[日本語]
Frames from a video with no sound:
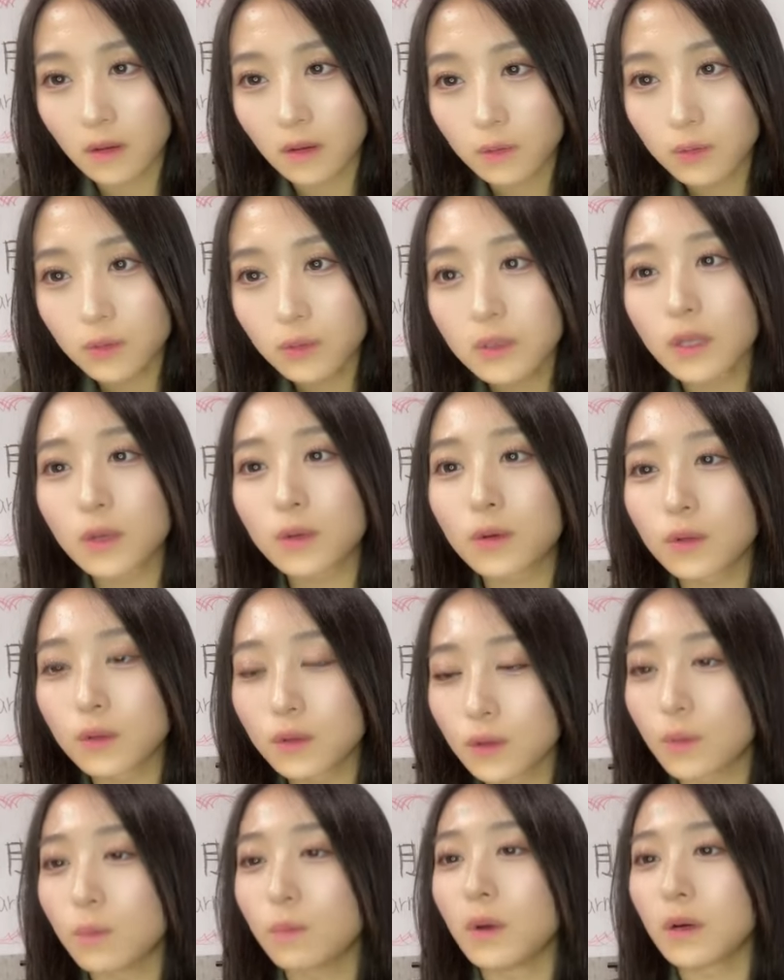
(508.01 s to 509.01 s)
風太く
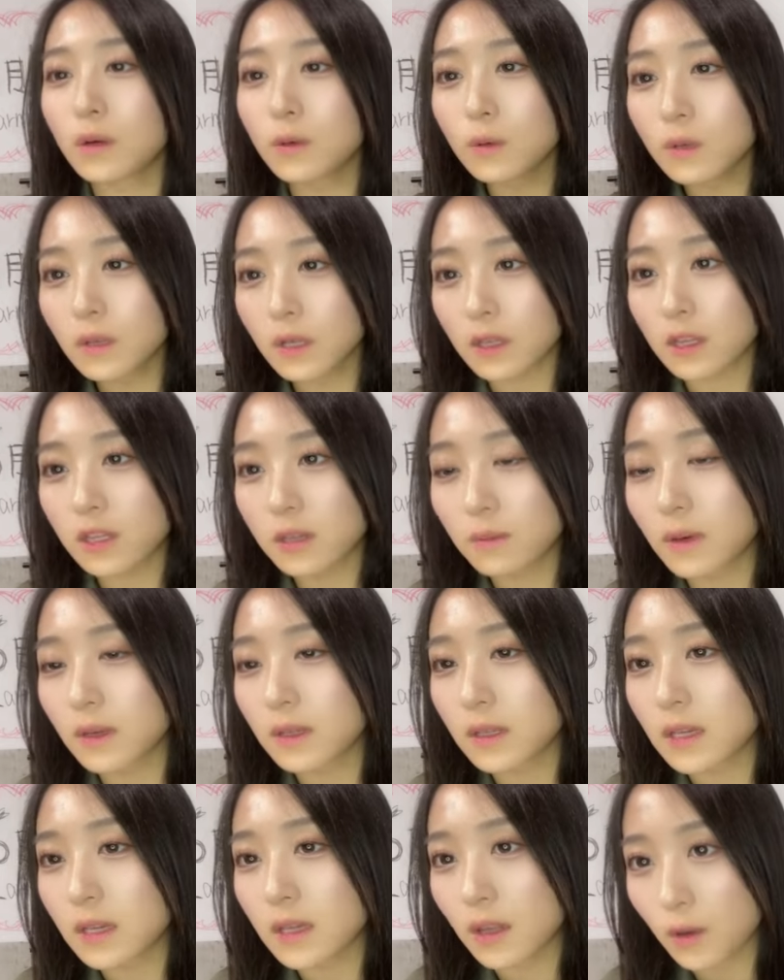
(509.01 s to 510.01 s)
んの孫が千葉
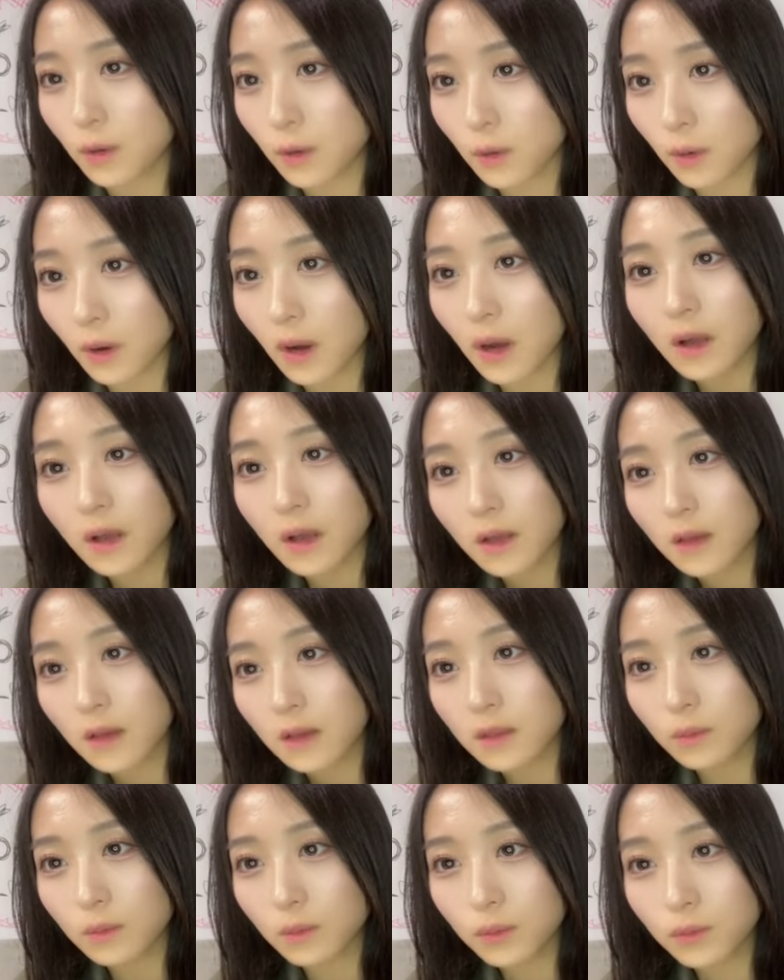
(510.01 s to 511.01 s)
にいるよあ
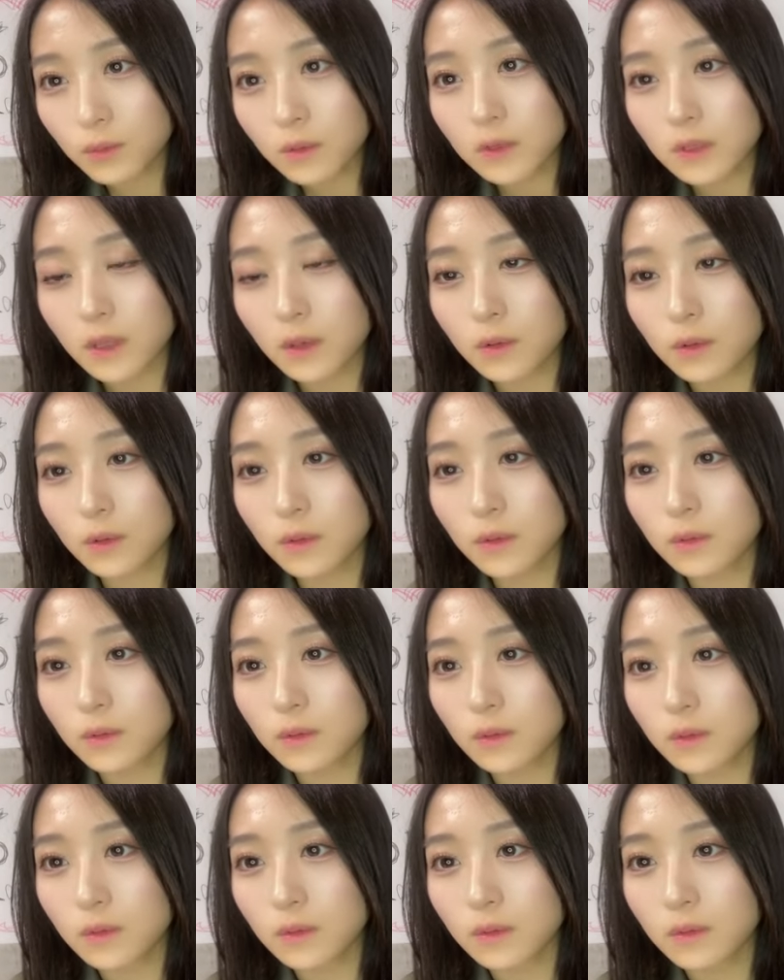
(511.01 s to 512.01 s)
でも風太く
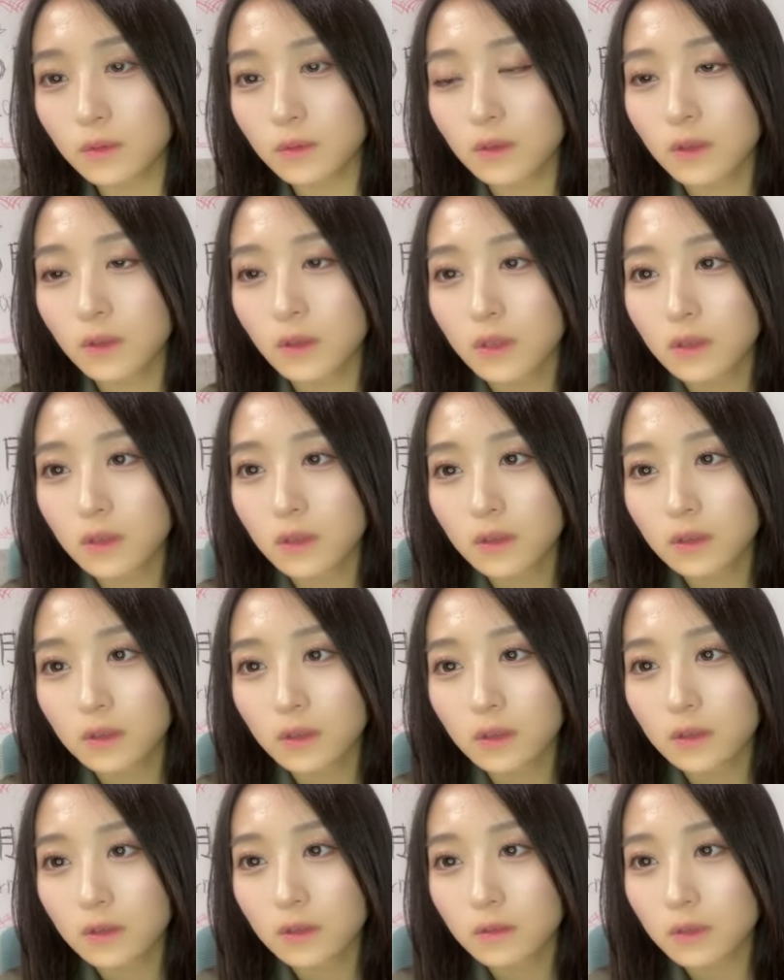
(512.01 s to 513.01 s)
ん
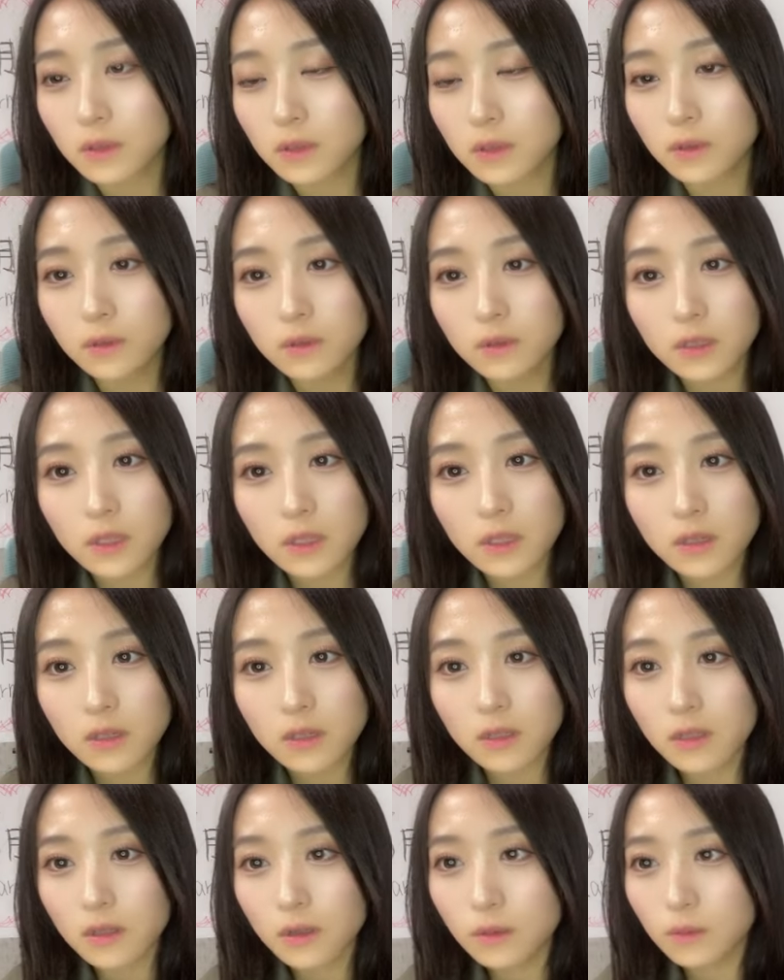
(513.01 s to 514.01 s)
存在
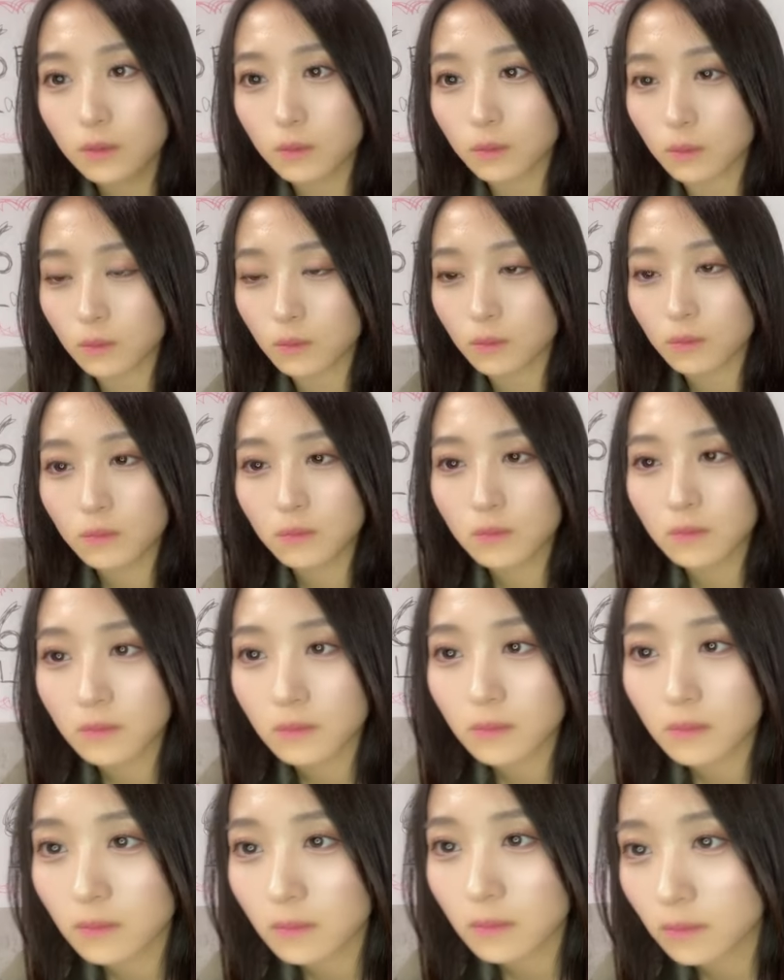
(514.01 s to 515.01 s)
してるの
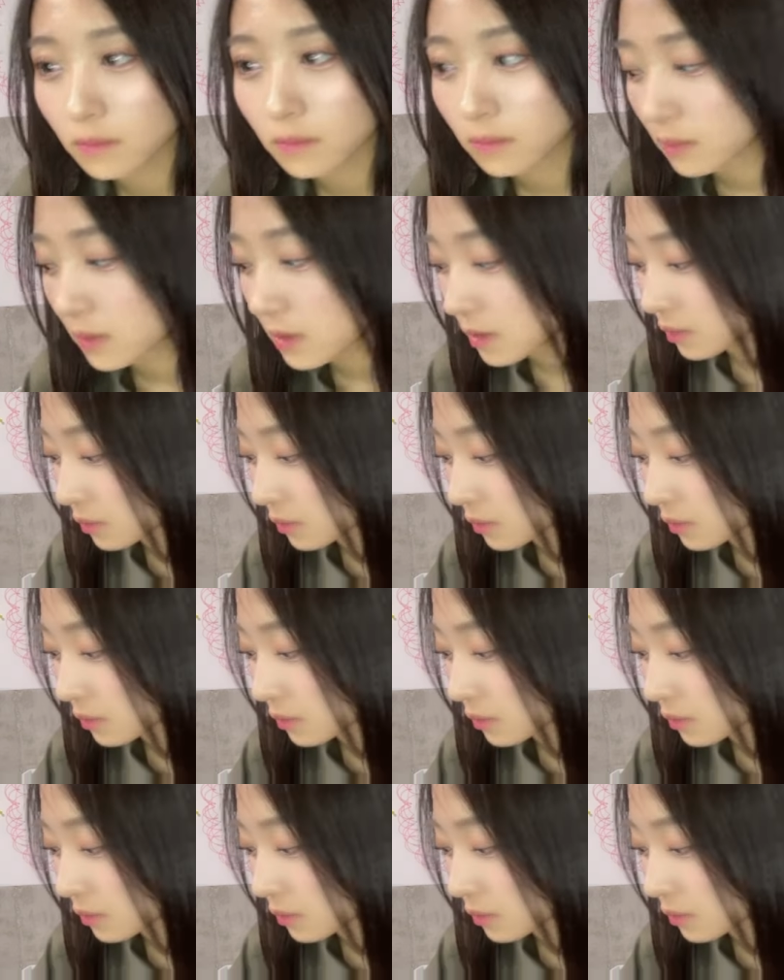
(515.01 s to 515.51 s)
えって